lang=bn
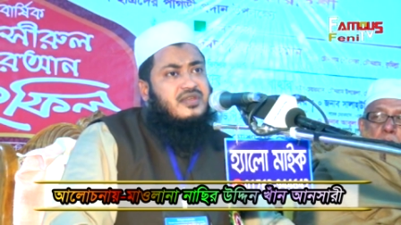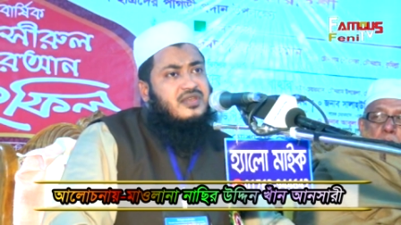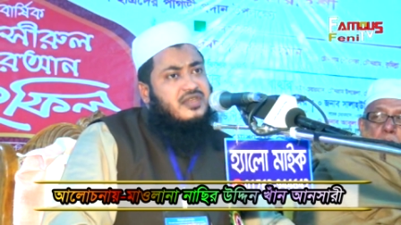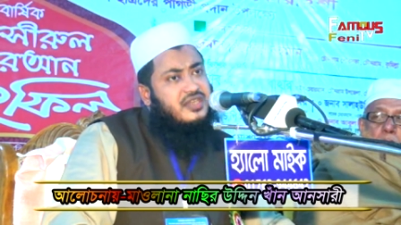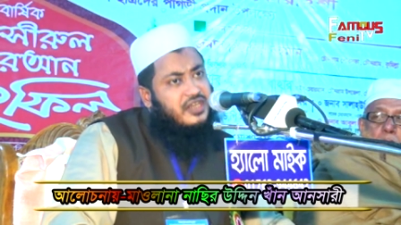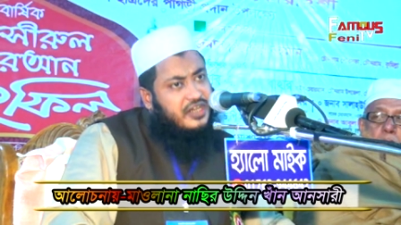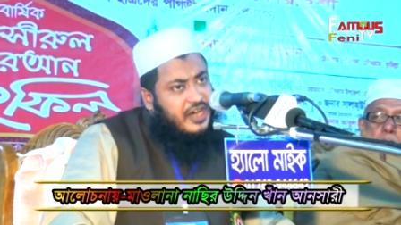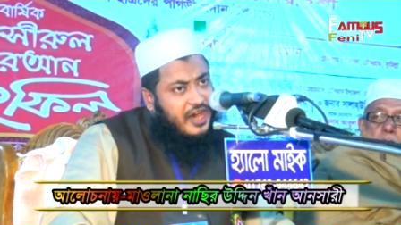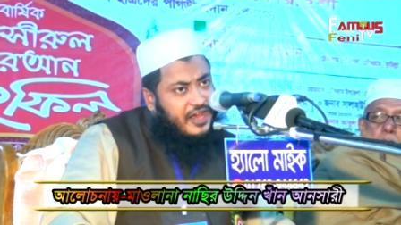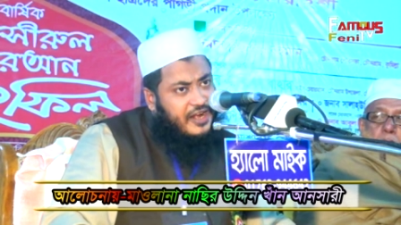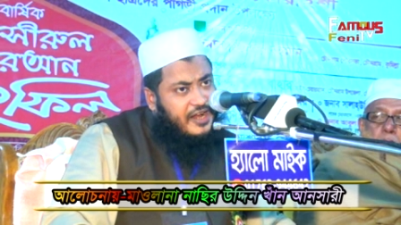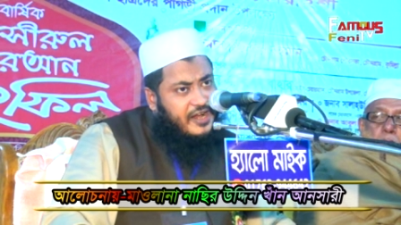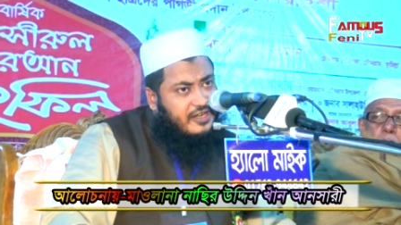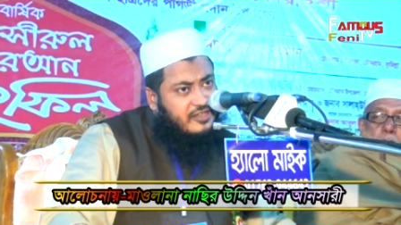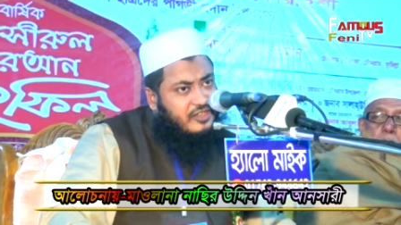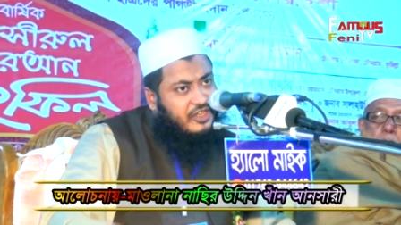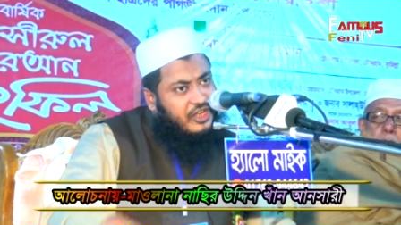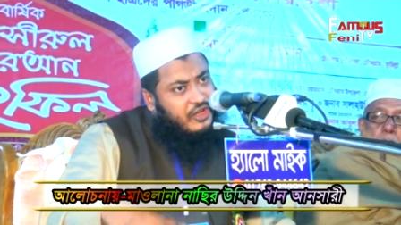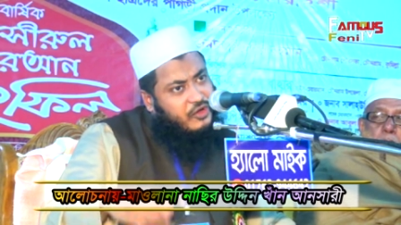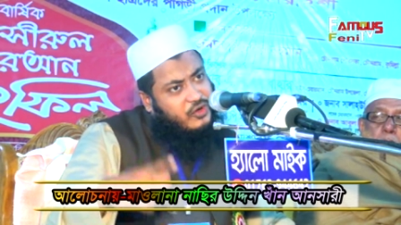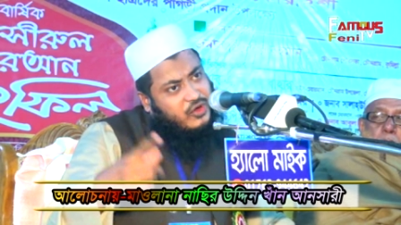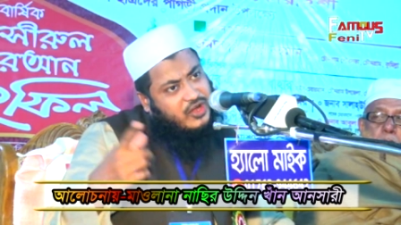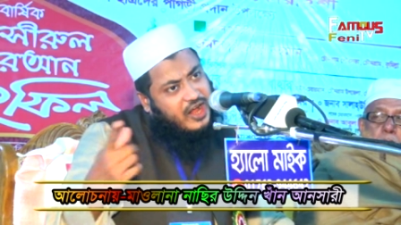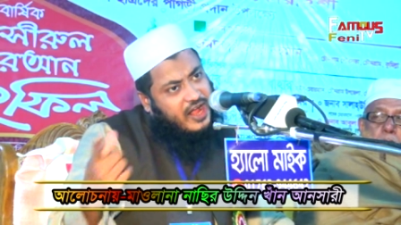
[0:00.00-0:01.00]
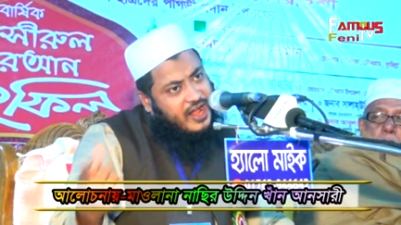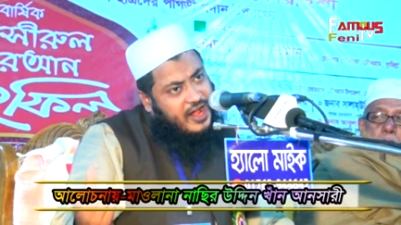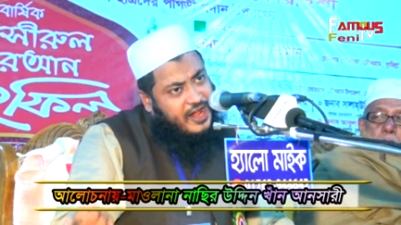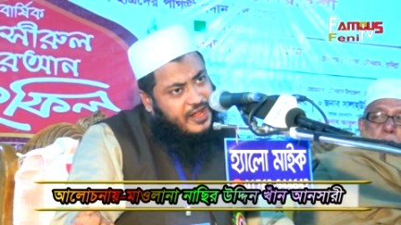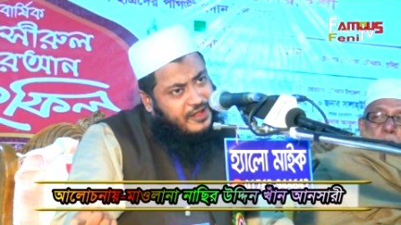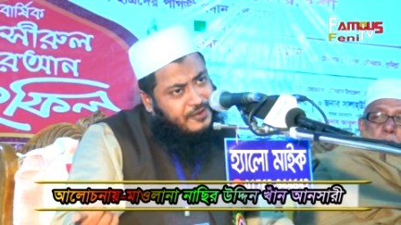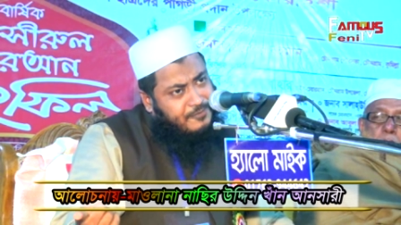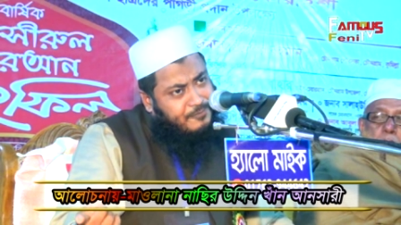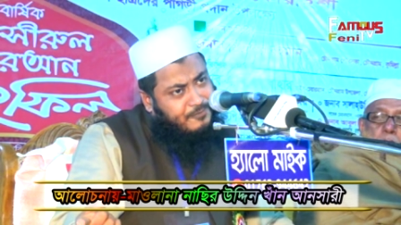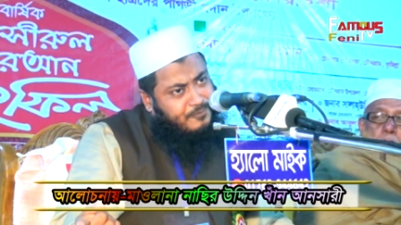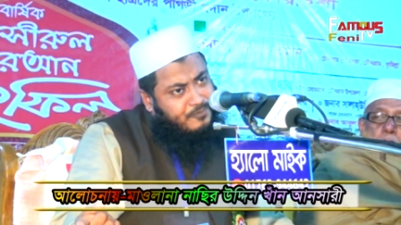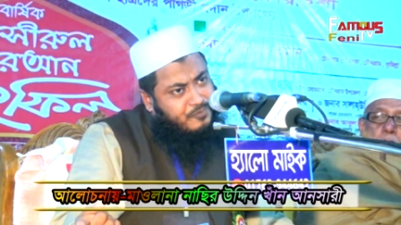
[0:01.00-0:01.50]
সিগারেট কেউ খায়
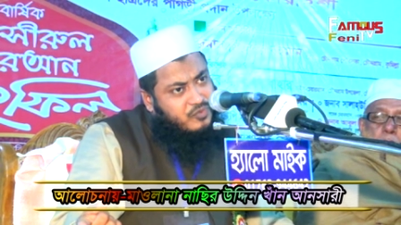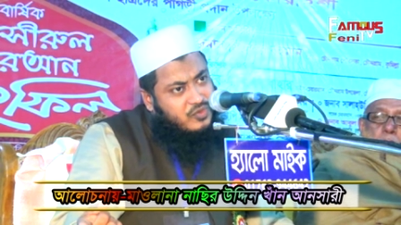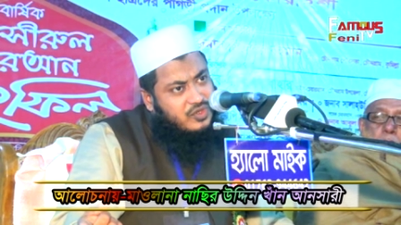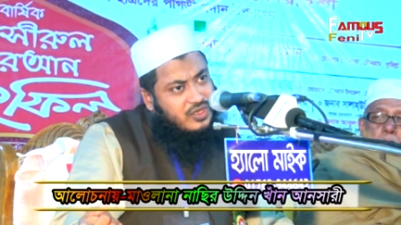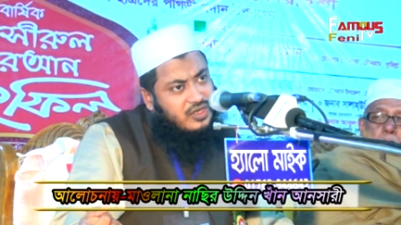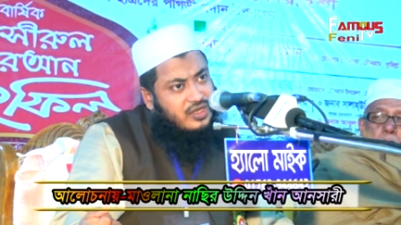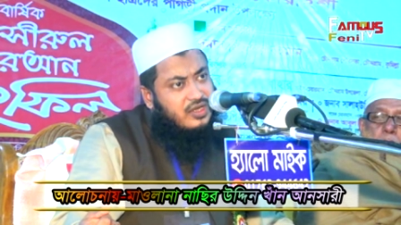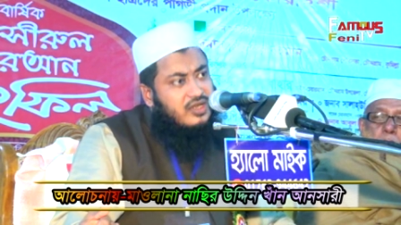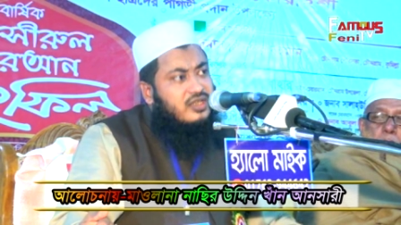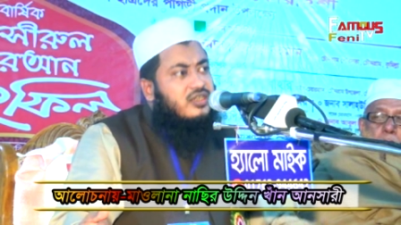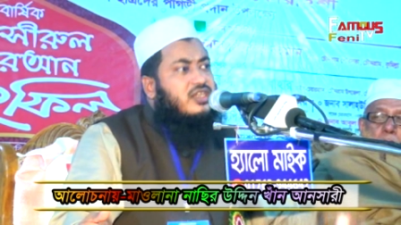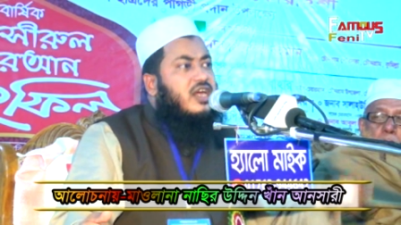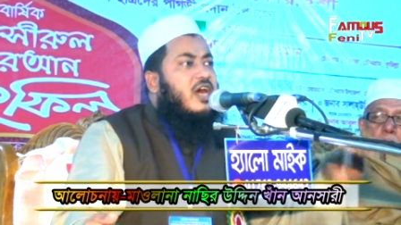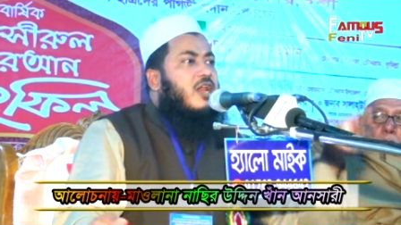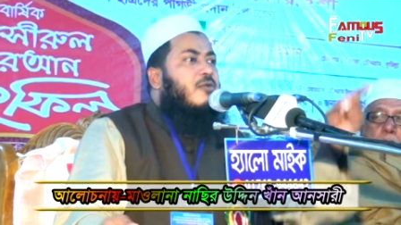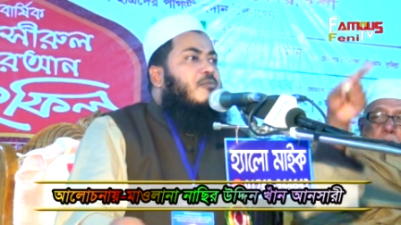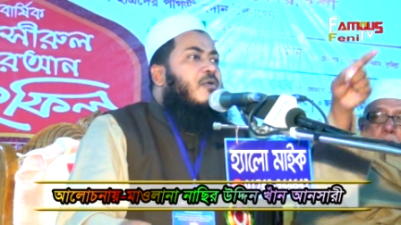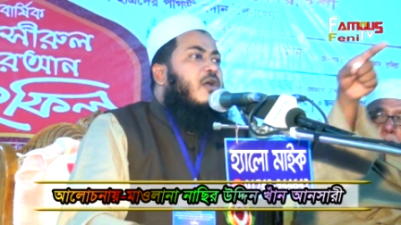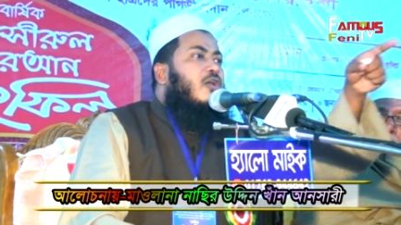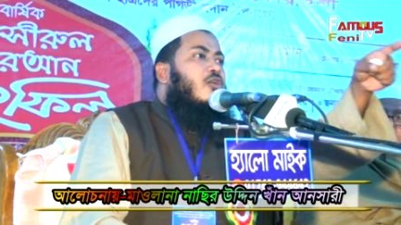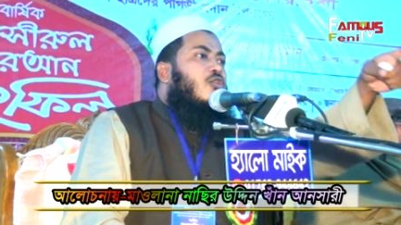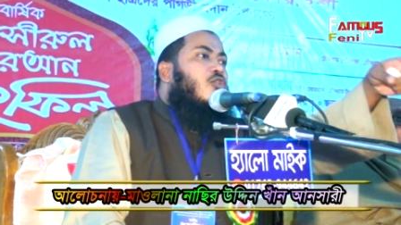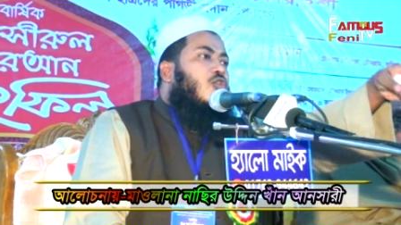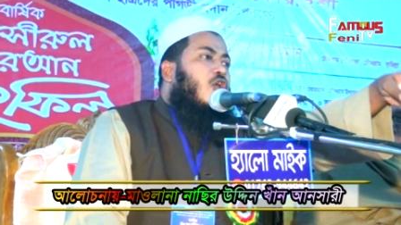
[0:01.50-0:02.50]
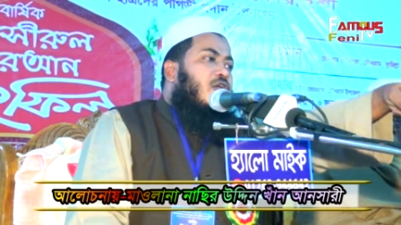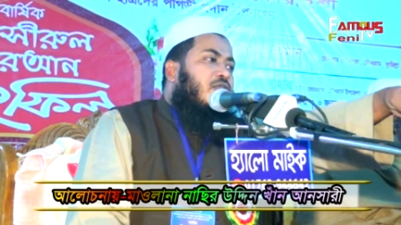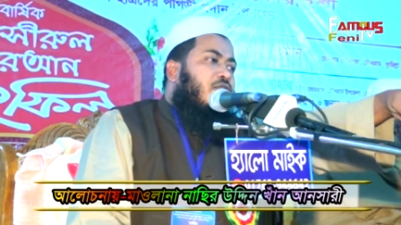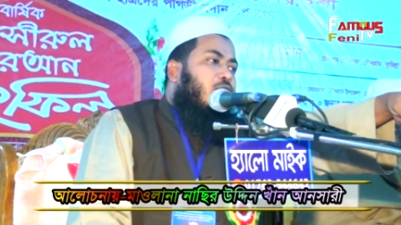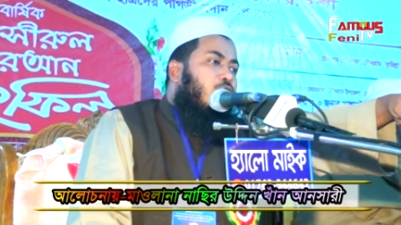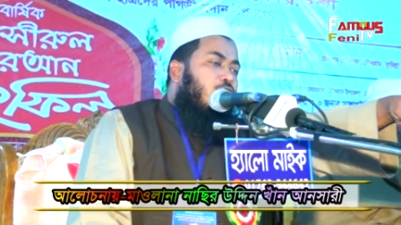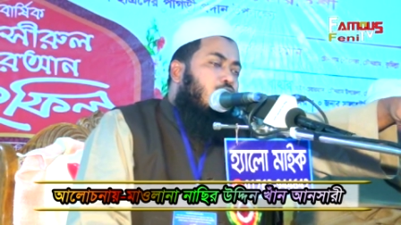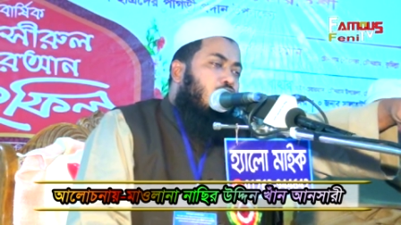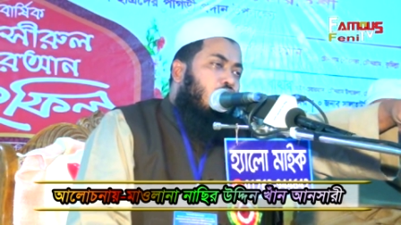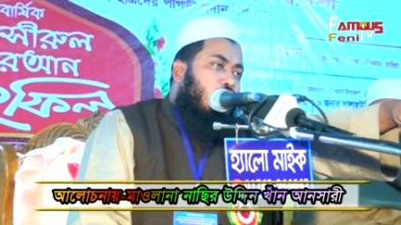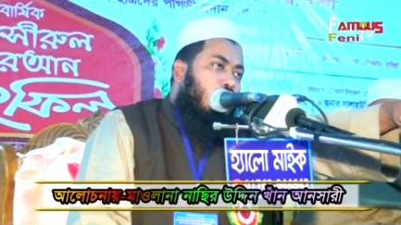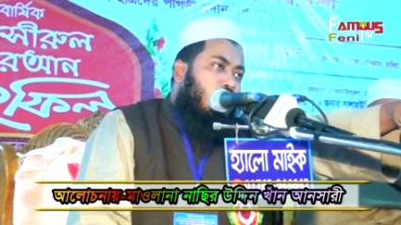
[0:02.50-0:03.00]
তারপরও কয়
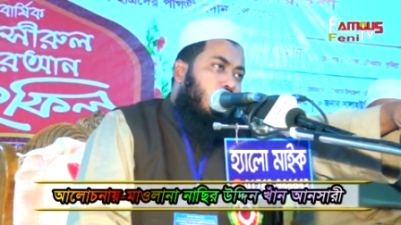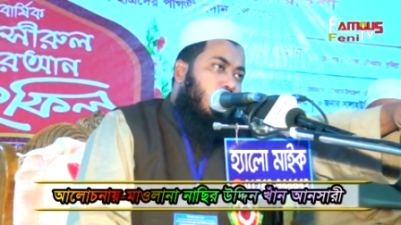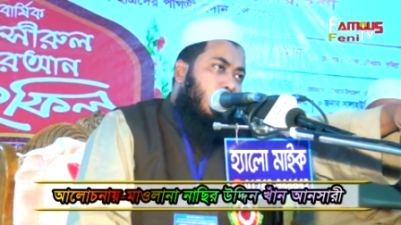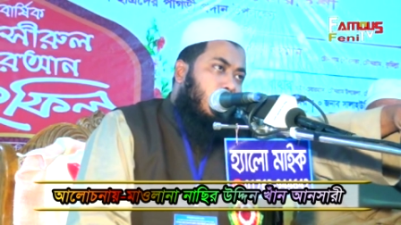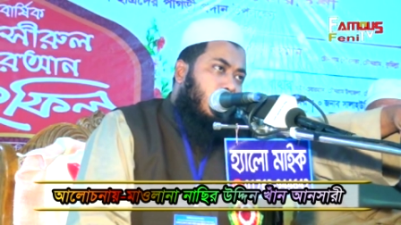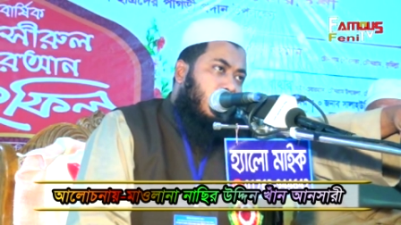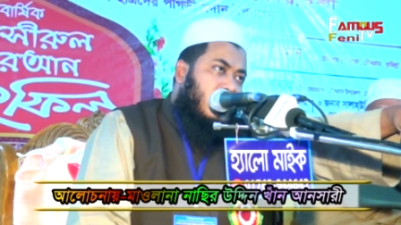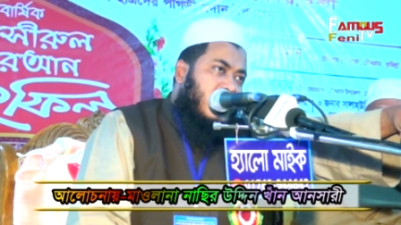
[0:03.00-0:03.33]
বুজুর্গ